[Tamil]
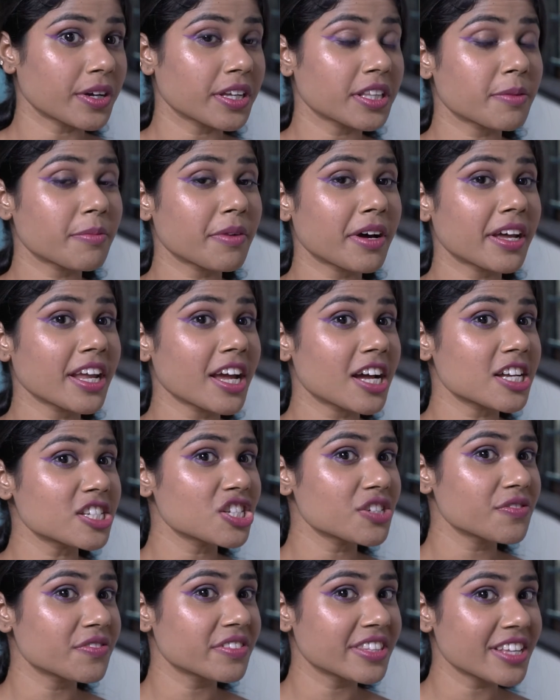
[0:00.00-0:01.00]
இந்த மாதிரி
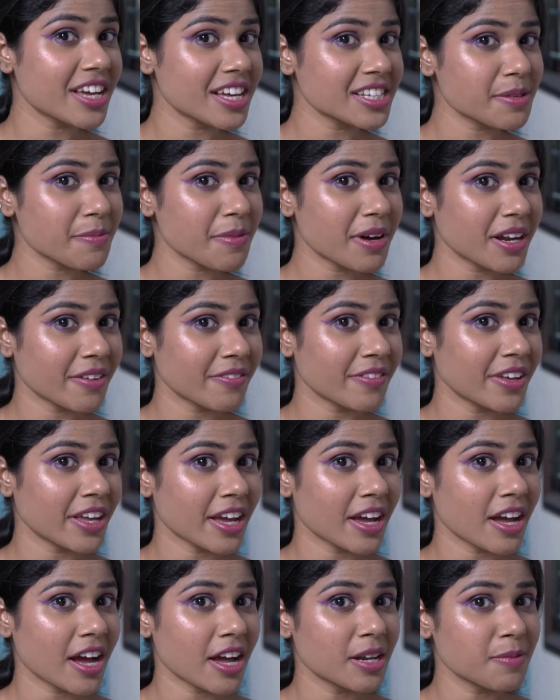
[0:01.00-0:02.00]
அஞ்சு வித்தியாசமான வே
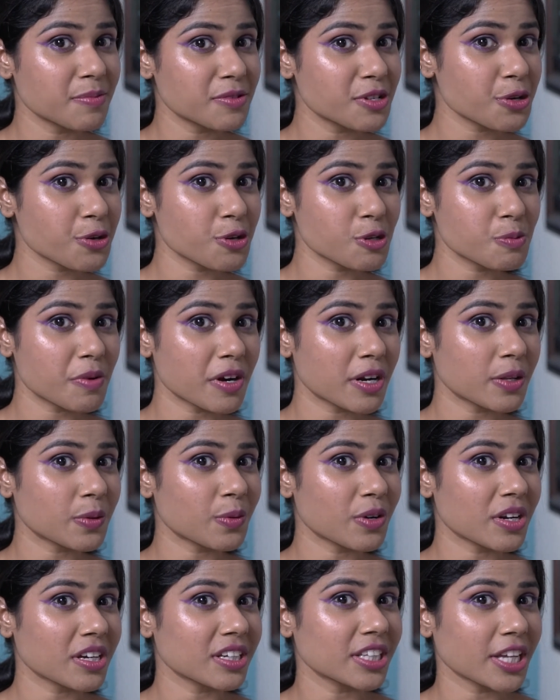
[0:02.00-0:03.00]
லிப்ஸ்டிக் யூஸ் பண்ணுறது
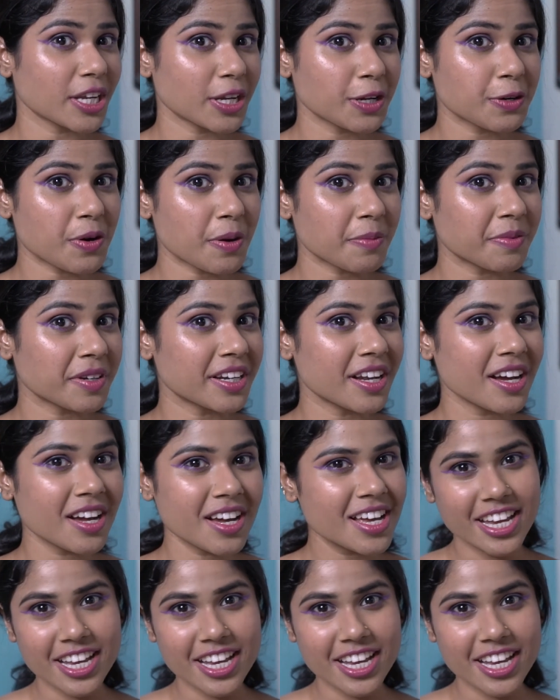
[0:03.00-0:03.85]
உங்களுக்கு தெரியணும் அப்படின்னா